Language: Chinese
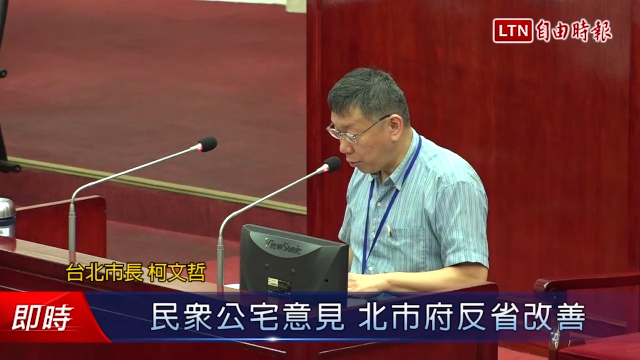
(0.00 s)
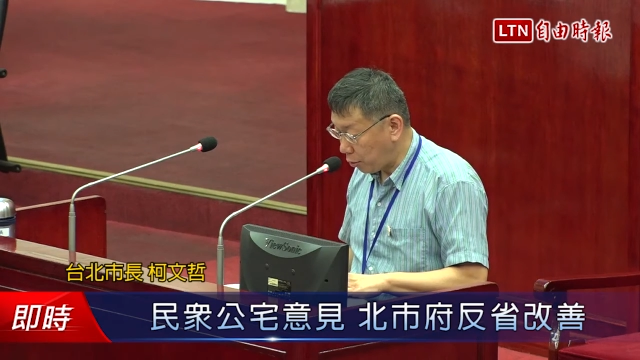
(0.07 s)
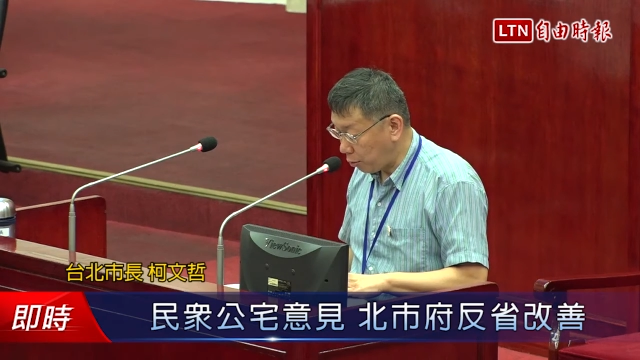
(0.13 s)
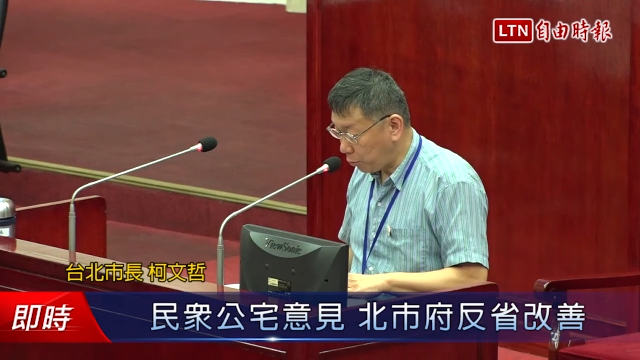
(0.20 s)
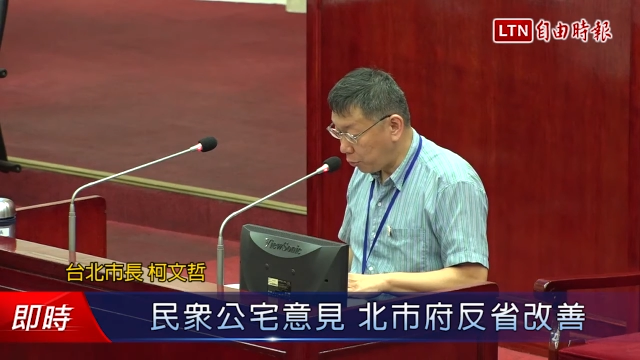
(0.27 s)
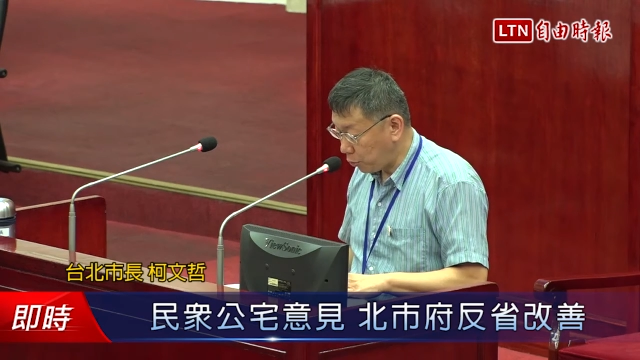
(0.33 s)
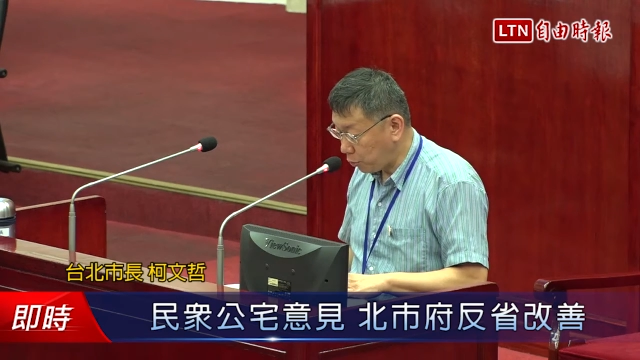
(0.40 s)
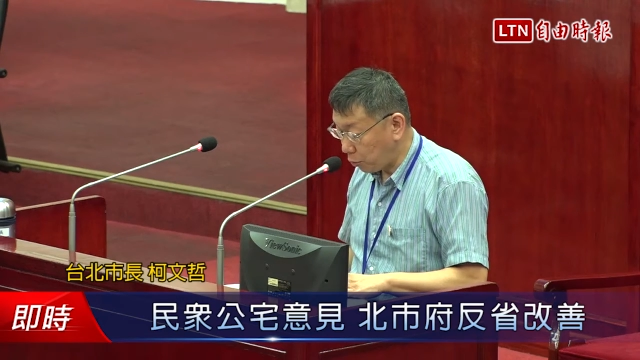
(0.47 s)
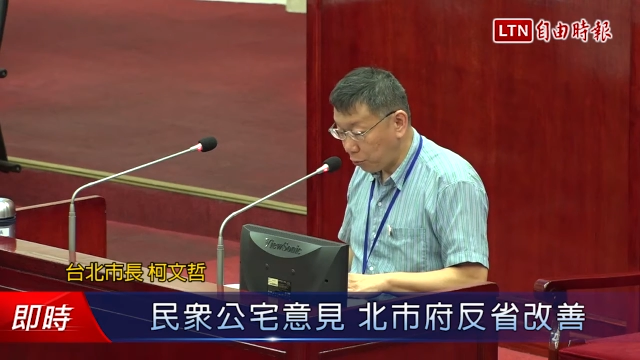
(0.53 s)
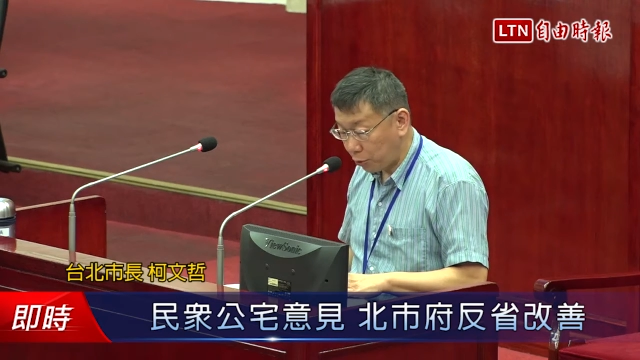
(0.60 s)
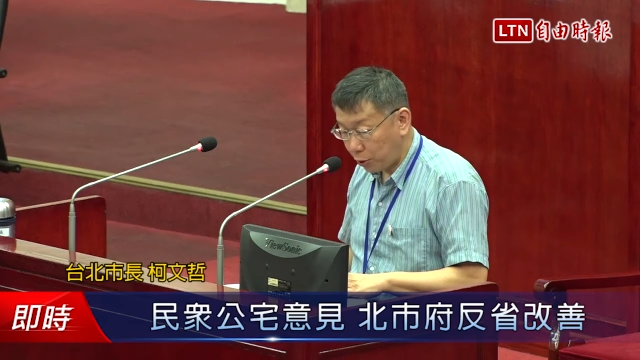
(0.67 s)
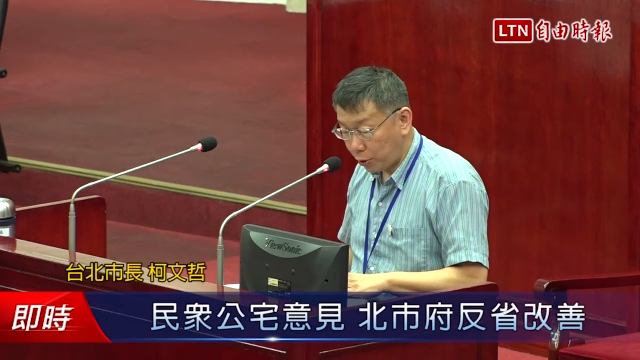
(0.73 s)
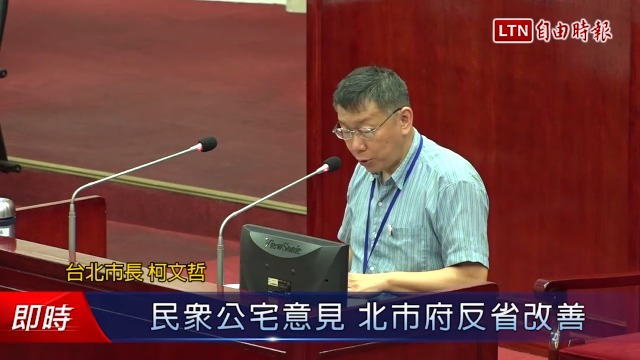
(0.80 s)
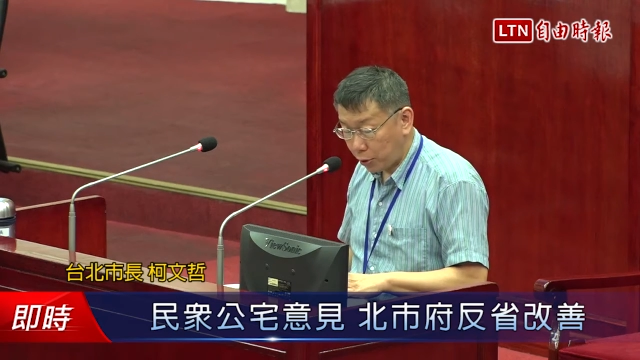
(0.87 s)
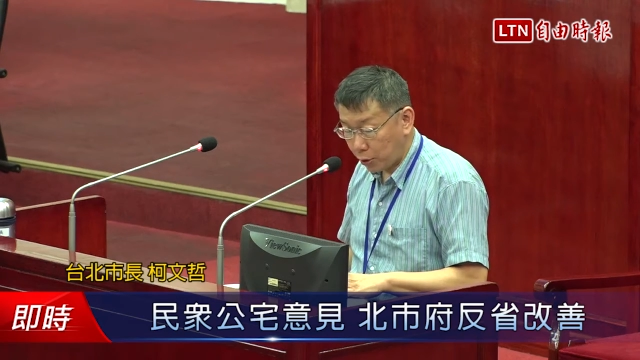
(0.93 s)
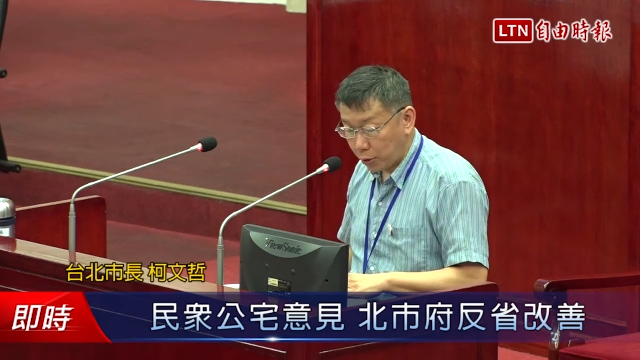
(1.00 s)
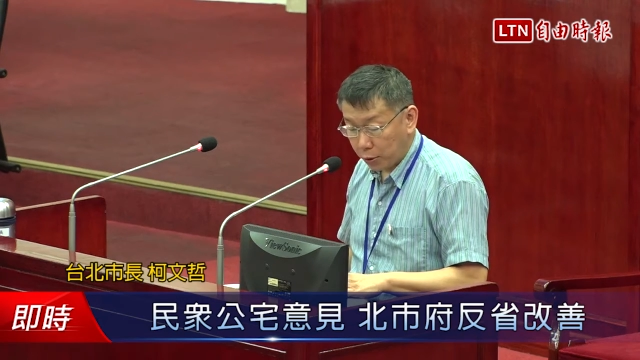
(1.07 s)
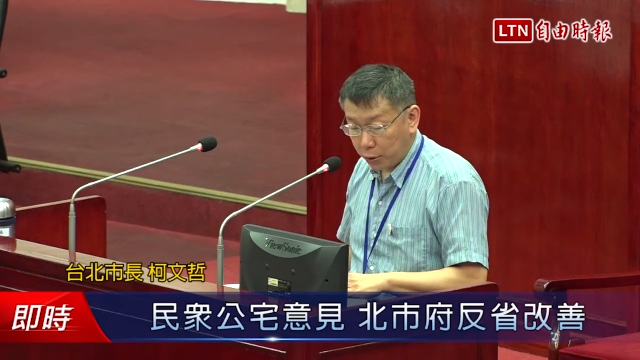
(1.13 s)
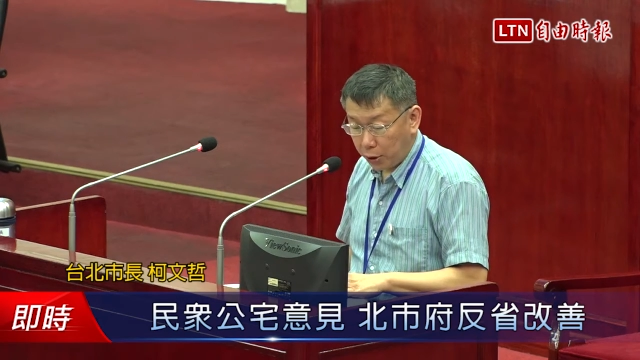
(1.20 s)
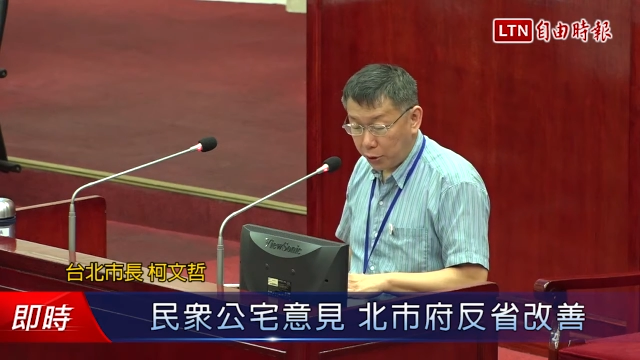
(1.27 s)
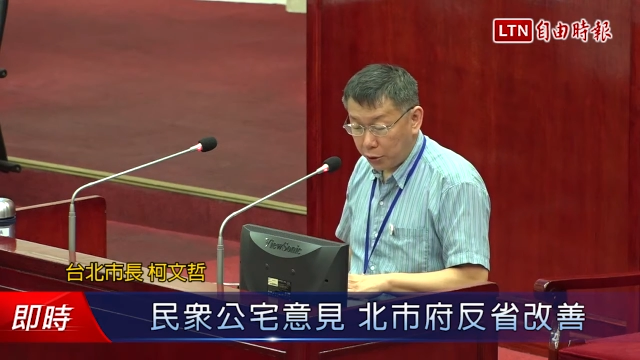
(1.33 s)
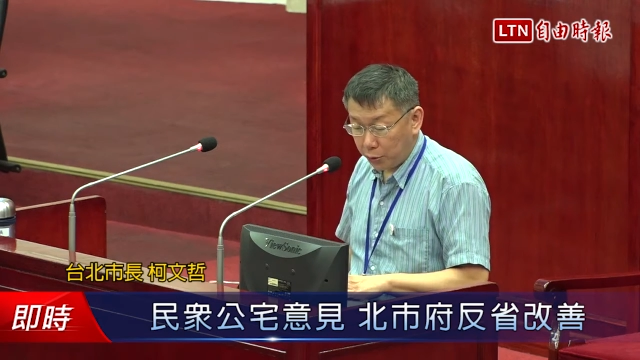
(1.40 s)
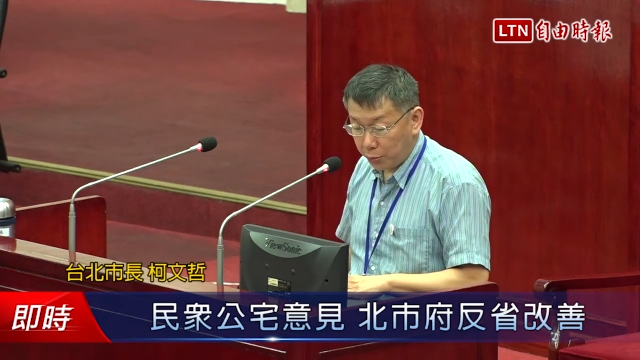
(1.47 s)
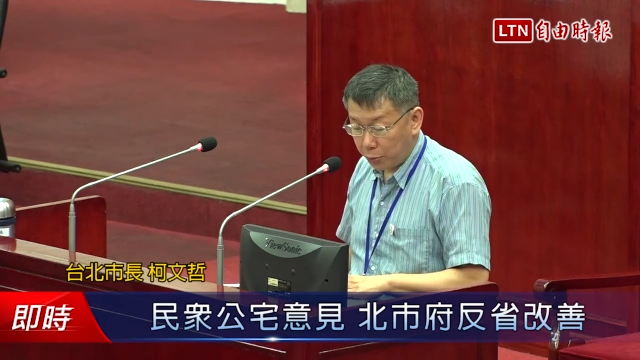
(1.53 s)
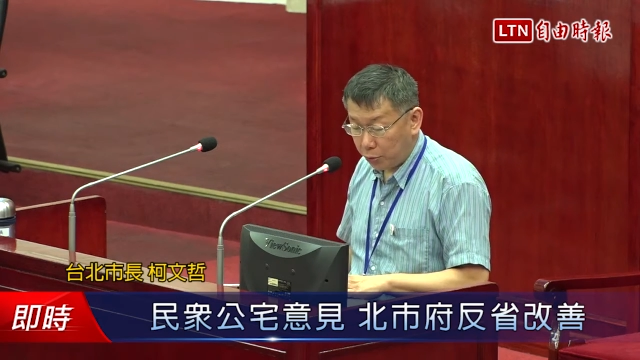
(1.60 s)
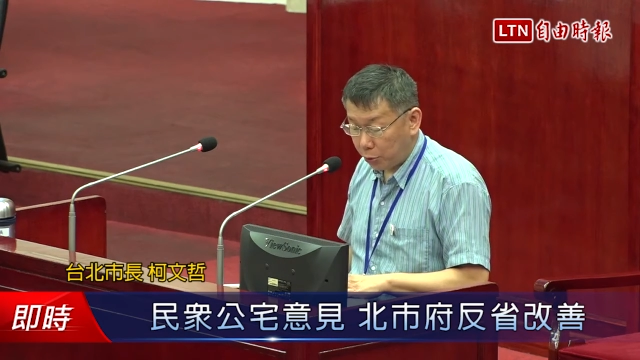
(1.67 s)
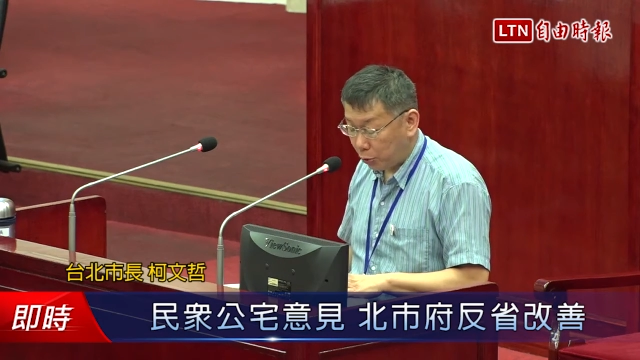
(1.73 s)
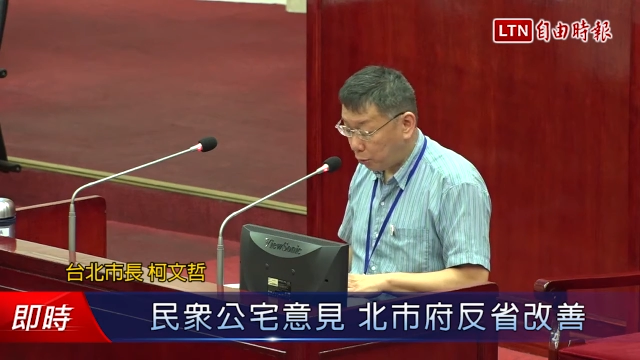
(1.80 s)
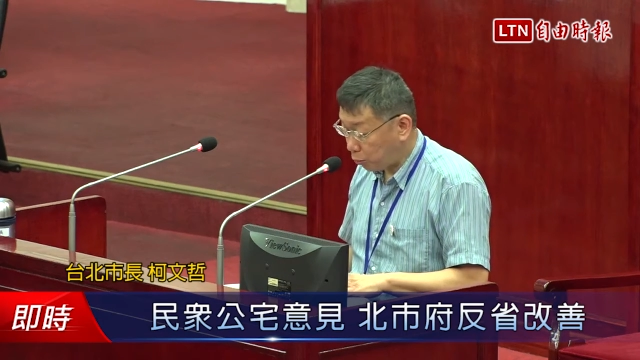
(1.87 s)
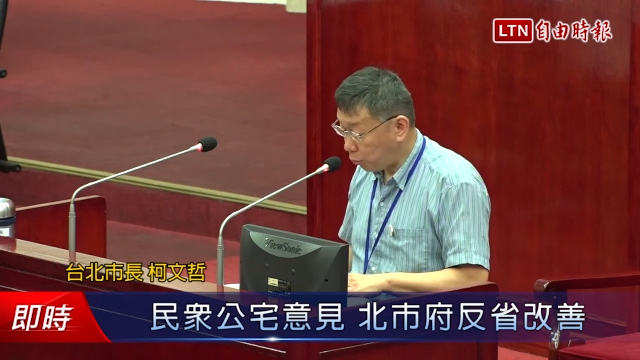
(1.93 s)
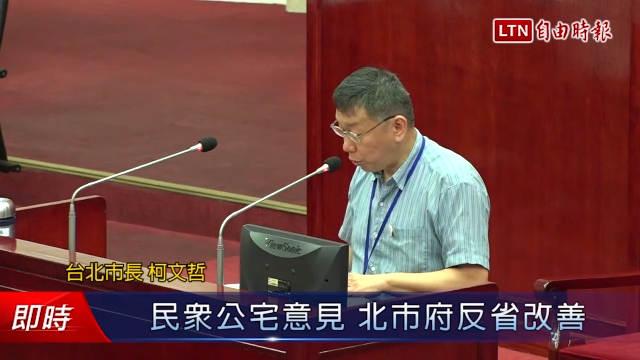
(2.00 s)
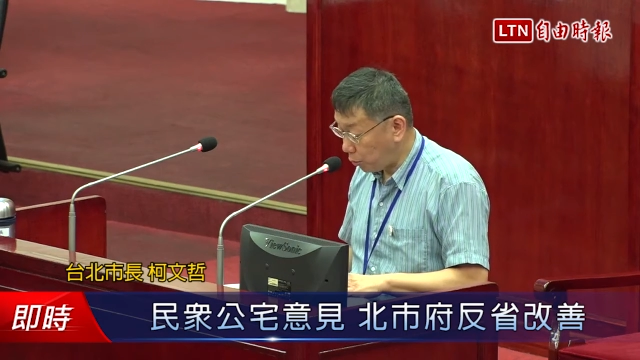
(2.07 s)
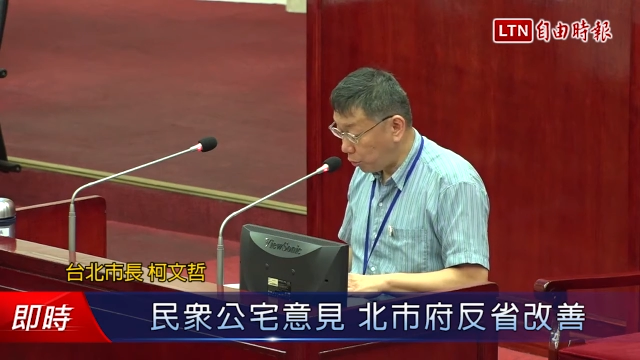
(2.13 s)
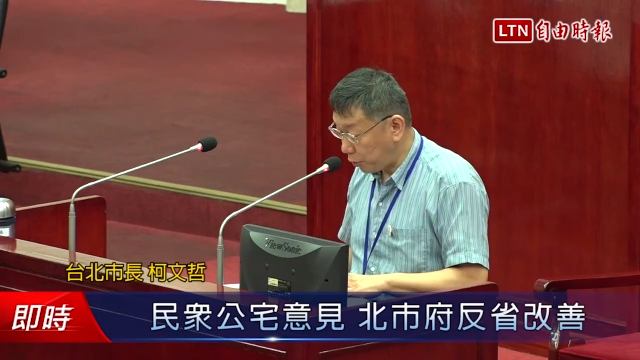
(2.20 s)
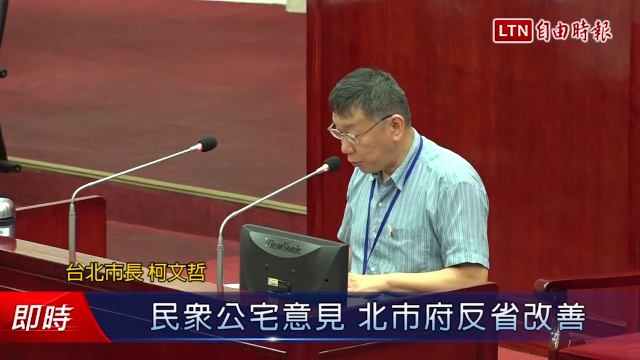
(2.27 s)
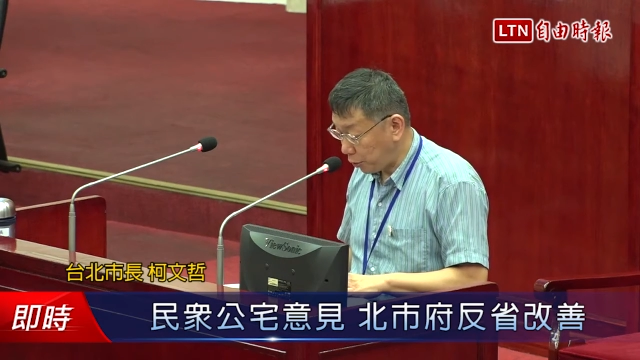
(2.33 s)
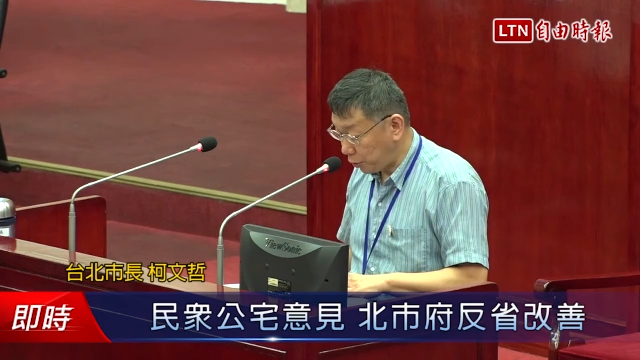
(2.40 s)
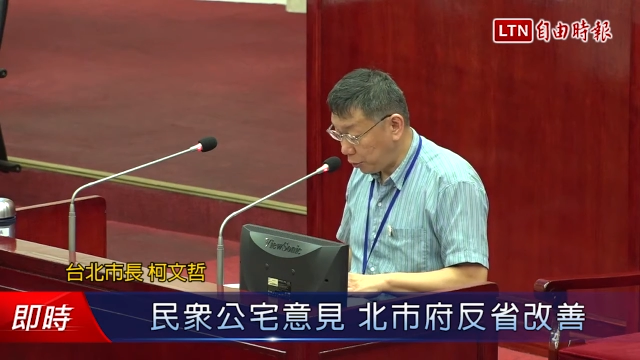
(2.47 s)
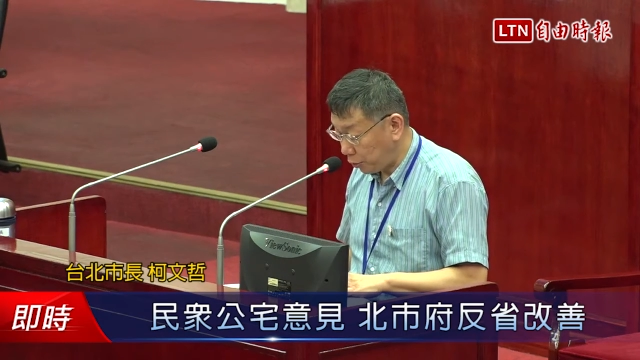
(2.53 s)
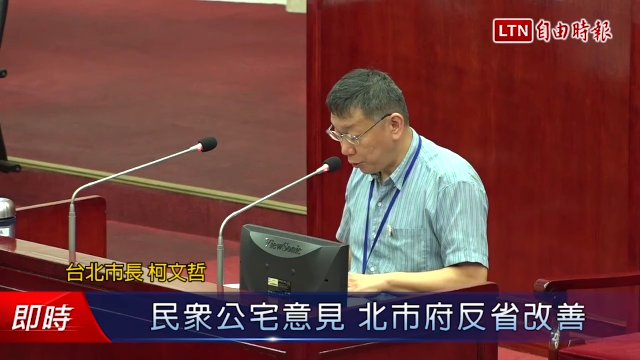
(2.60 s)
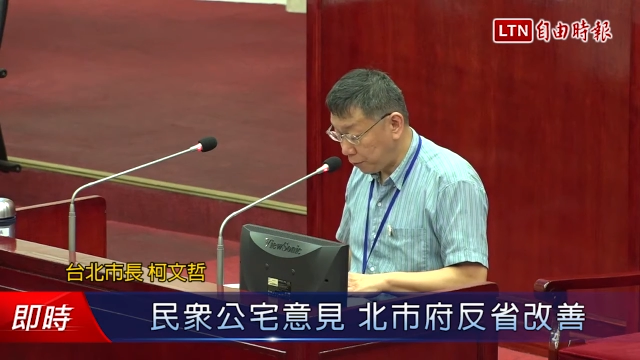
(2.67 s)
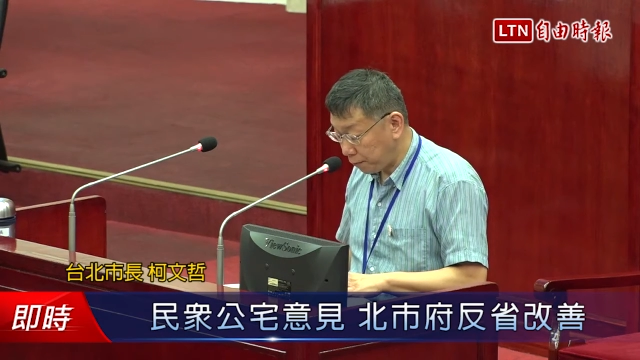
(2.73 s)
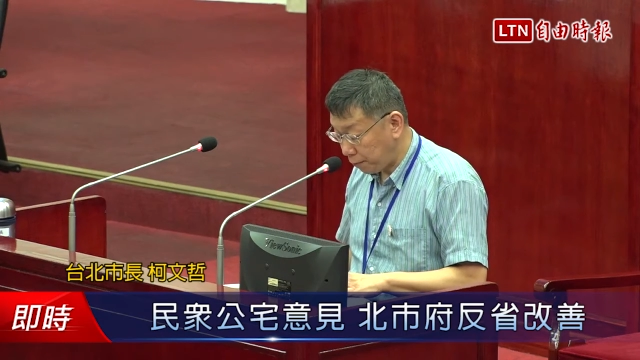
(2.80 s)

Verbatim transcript: 我们就送进这个内政部的都委会审议，